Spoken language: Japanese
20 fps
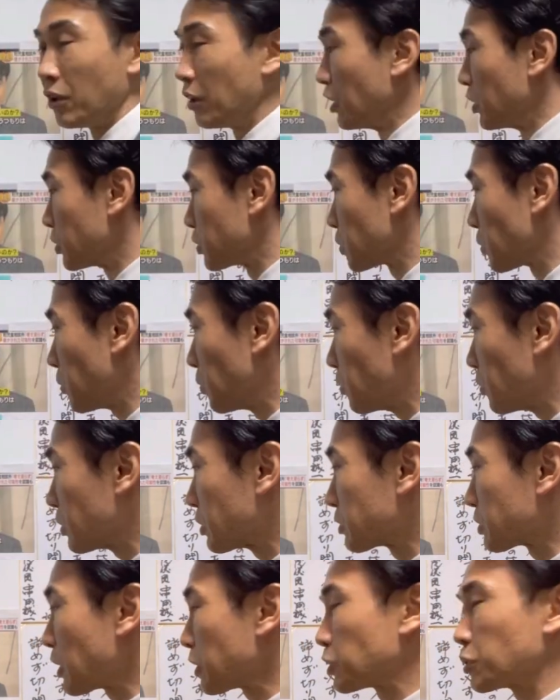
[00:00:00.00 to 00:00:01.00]
そういっ
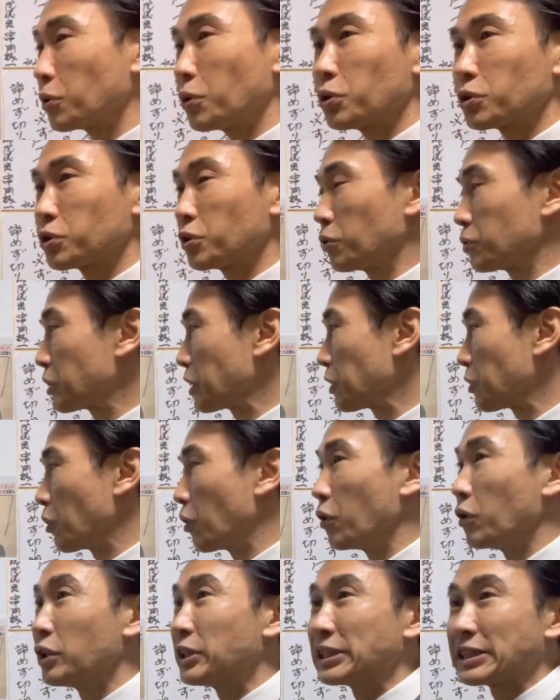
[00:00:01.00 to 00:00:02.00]
た状況で
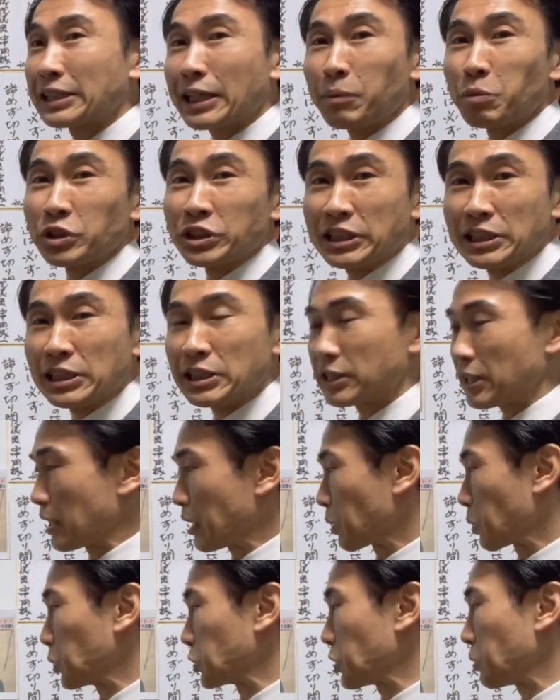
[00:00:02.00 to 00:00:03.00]
の、しかも小さな
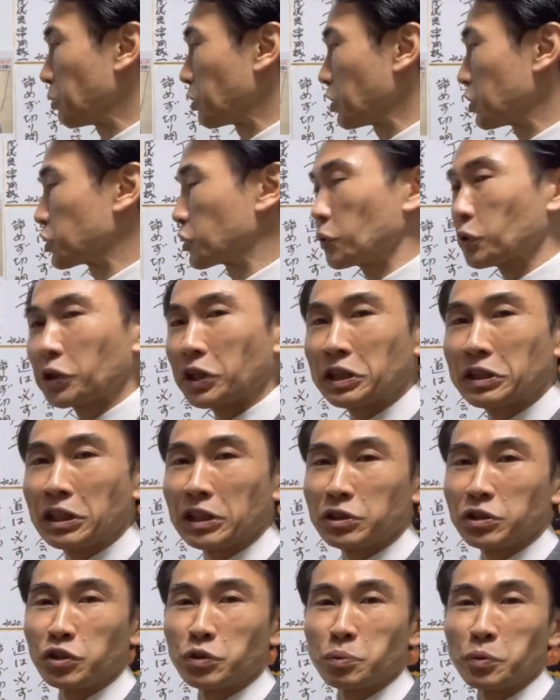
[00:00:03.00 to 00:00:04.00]
子供の証言なん
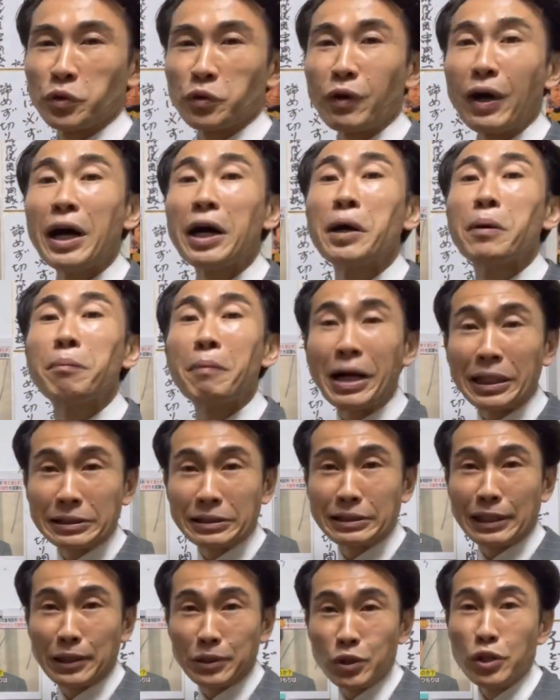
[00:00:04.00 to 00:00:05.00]
ていうものは、
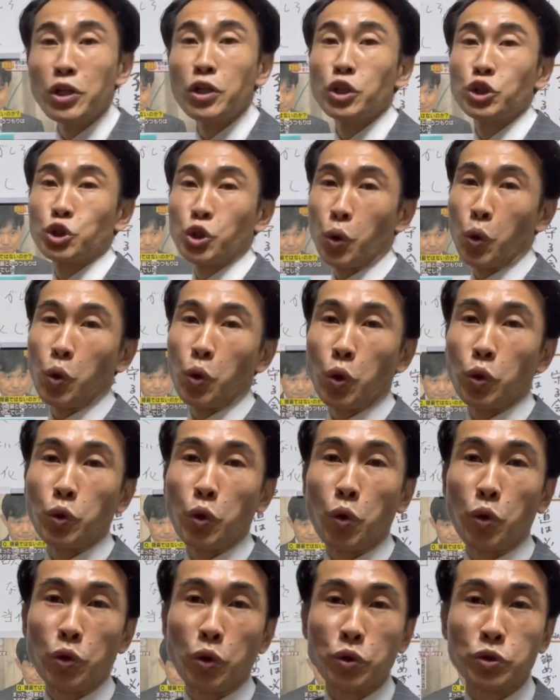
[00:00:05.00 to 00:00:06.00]
全く証拠
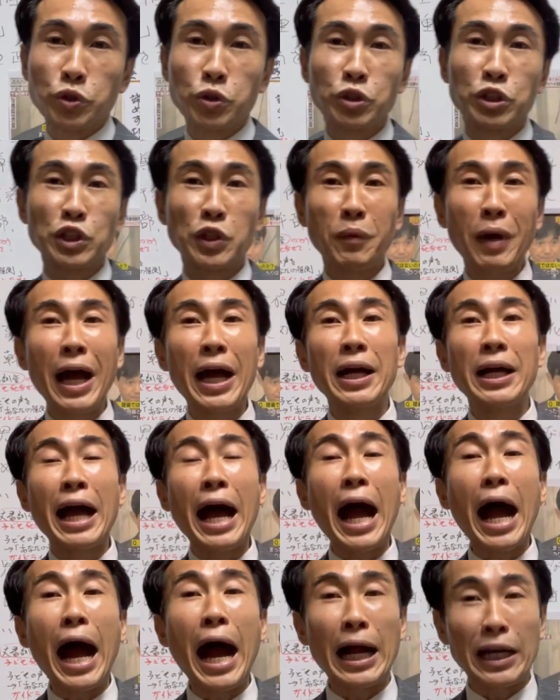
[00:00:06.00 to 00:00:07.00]
能力としては
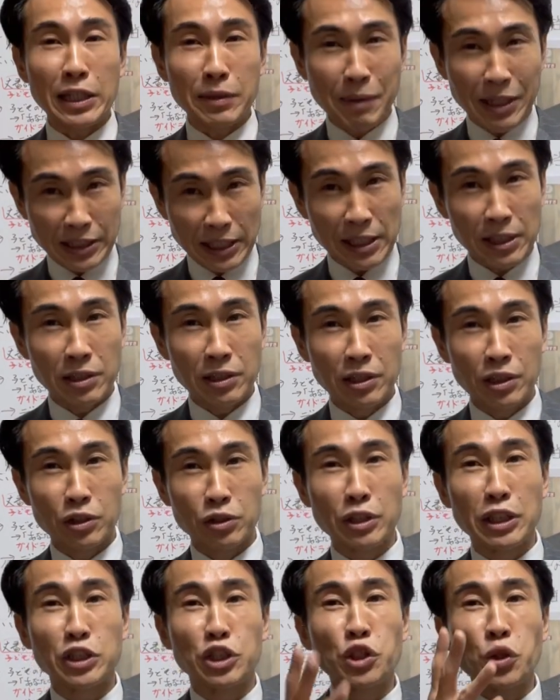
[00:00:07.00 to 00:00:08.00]
ありません。
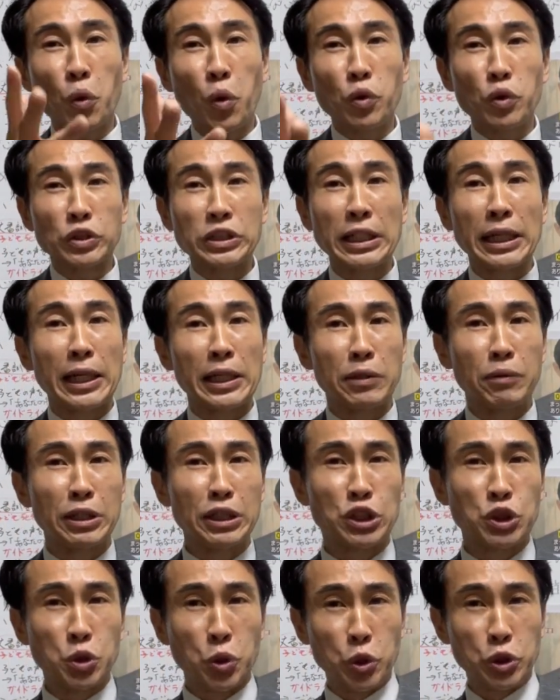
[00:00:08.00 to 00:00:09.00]
司法の世界では
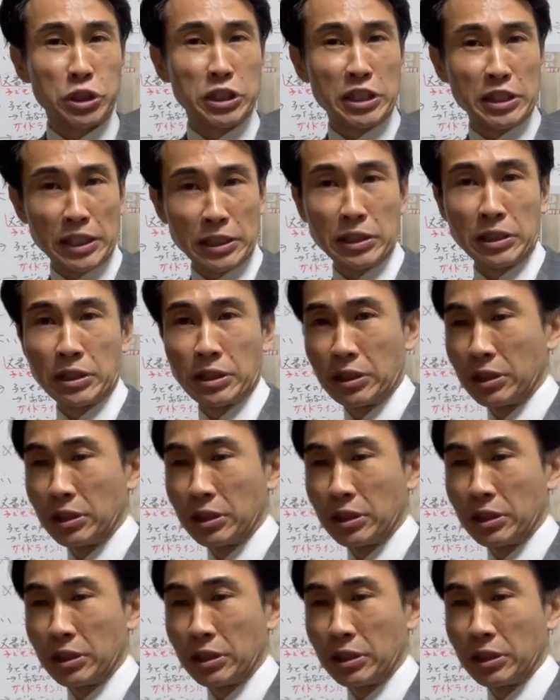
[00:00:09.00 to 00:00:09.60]
常識です。